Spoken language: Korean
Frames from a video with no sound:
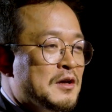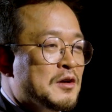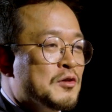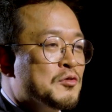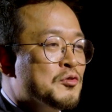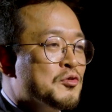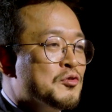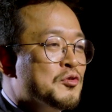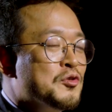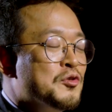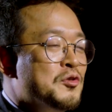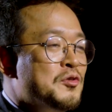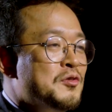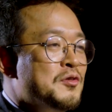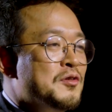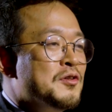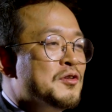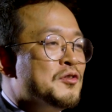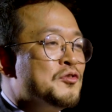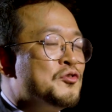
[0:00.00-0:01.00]

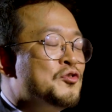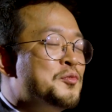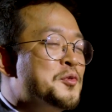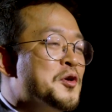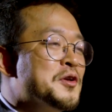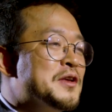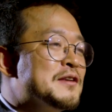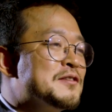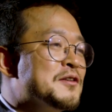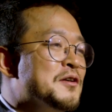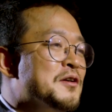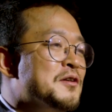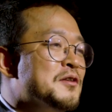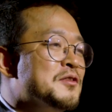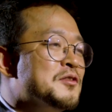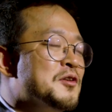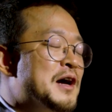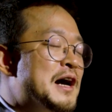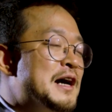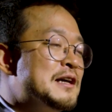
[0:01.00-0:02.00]
그리고 주변에서
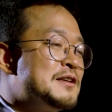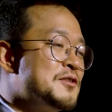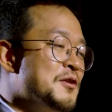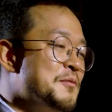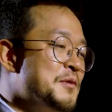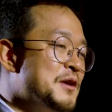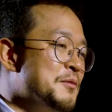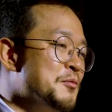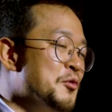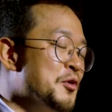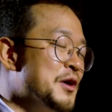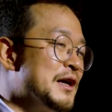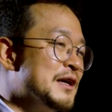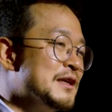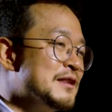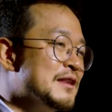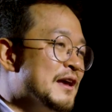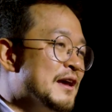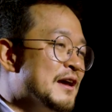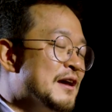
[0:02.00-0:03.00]
너 학점이 이
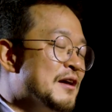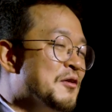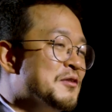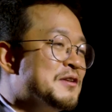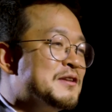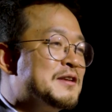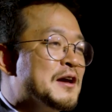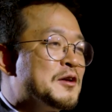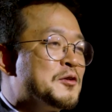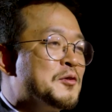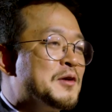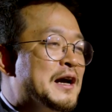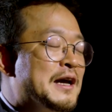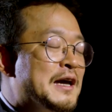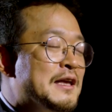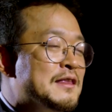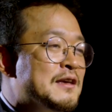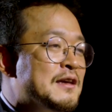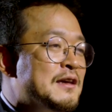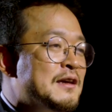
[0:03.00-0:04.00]
모양인데 어디 대학교
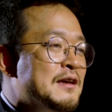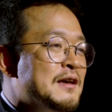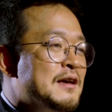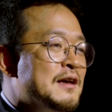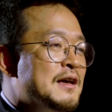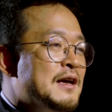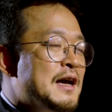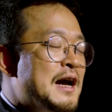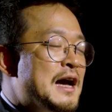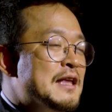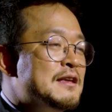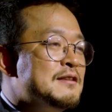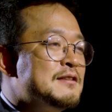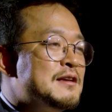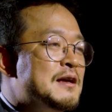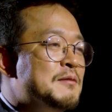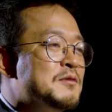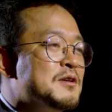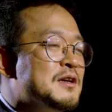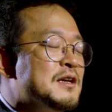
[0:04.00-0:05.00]
가겠니? 하는
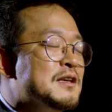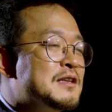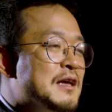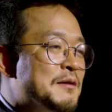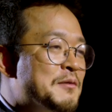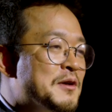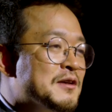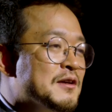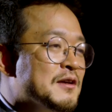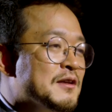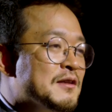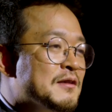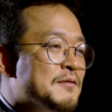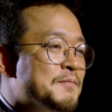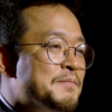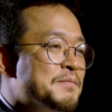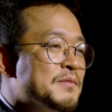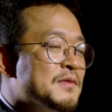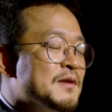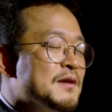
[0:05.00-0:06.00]
사람들이 있다면은
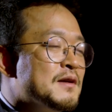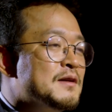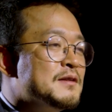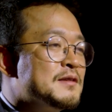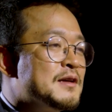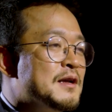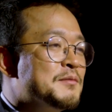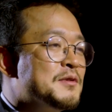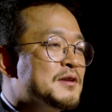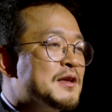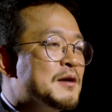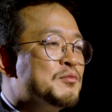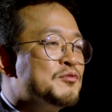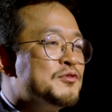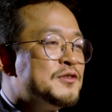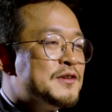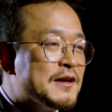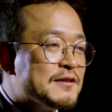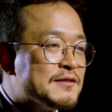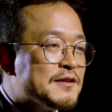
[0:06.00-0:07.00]
그 사람들 다
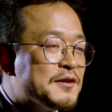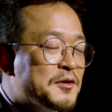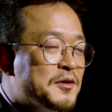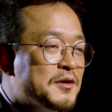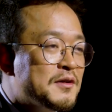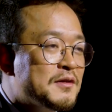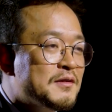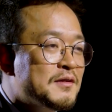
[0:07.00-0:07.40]
무시하세요.